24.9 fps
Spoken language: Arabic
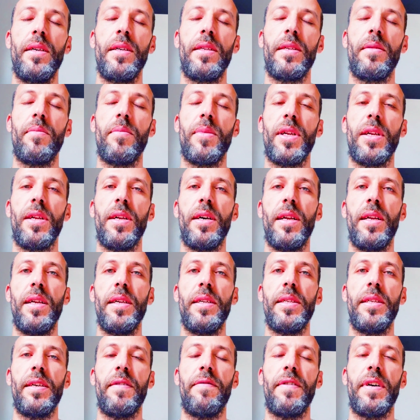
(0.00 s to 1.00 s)
اسم الله
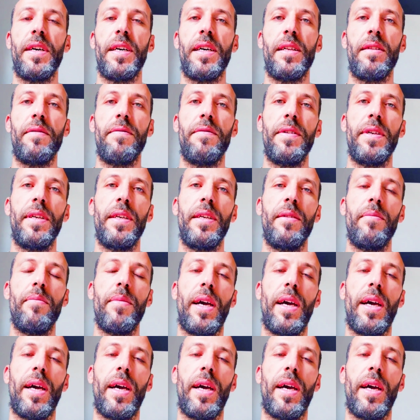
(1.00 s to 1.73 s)
ليس فقط فيه